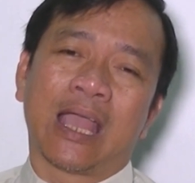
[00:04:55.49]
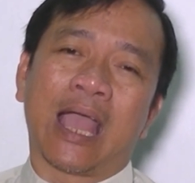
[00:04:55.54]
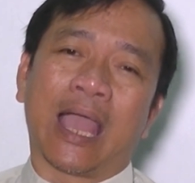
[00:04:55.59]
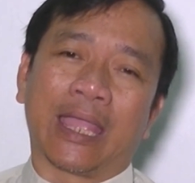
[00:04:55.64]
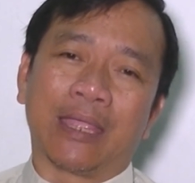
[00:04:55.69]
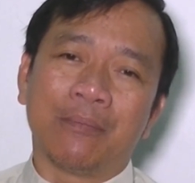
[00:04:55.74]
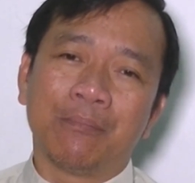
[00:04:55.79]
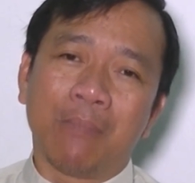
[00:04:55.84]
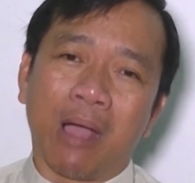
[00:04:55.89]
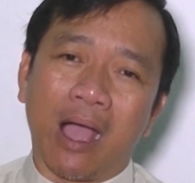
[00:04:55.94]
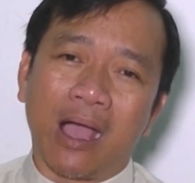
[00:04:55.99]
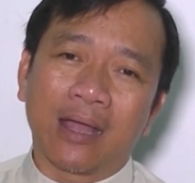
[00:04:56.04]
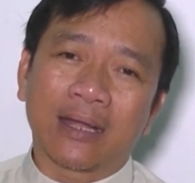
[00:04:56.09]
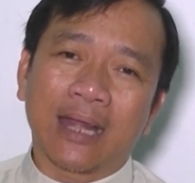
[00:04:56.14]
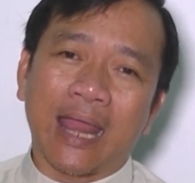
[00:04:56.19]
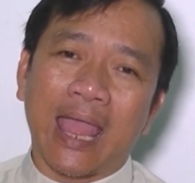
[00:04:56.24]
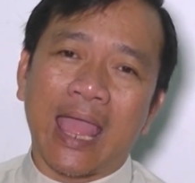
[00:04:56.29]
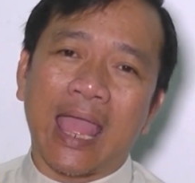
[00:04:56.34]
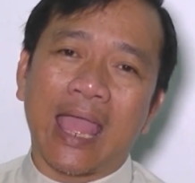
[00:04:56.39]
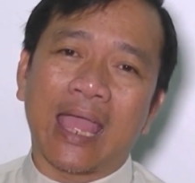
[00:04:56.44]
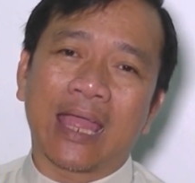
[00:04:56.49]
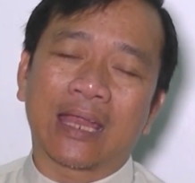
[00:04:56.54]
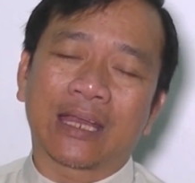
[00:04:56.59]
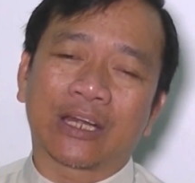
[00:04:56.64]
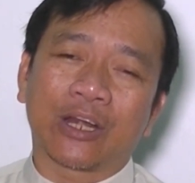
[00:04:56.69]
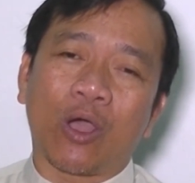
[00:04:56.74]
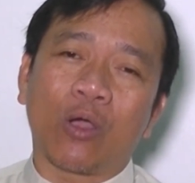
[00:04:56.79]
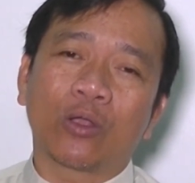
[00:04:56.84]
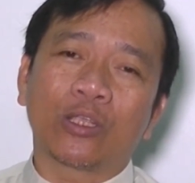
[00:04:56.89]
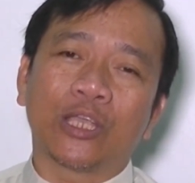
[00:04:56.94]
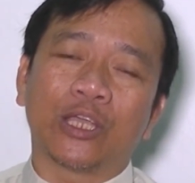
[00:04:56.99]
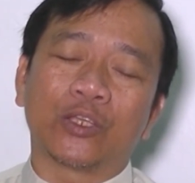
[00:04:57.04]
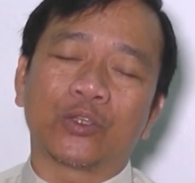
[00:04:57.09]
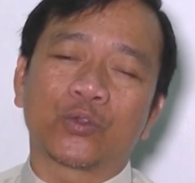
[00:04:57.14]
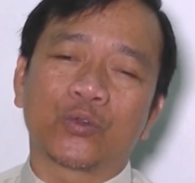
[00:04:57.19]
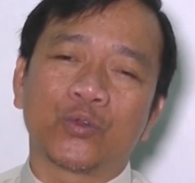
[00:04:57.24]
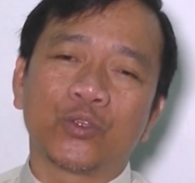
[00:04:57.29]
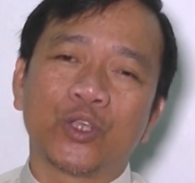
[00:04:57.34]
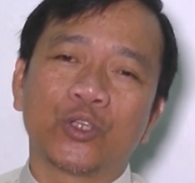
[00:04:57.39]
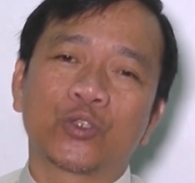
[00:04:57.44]
Hãy mở ra đón nhận
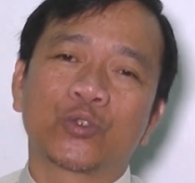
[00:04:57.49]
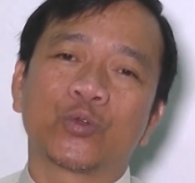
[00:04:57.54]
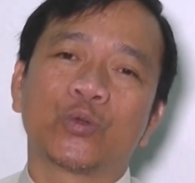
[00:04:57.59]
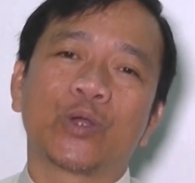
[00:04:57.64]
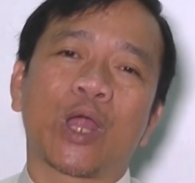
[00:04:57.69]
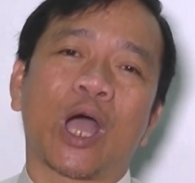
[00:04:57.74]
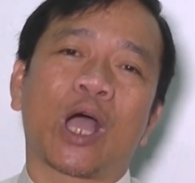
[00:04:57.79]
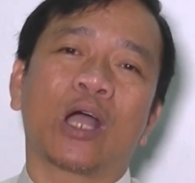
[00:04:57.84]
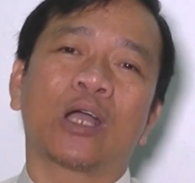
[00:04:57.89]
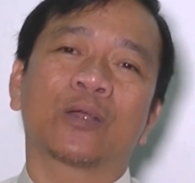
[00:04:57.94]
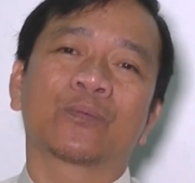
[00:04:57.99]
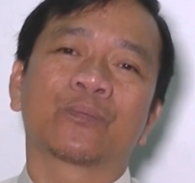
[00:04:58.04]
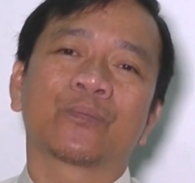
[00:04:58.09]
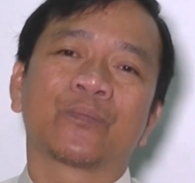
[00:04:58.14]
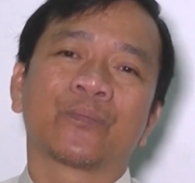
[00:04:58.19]
Chúa Giêsu đó.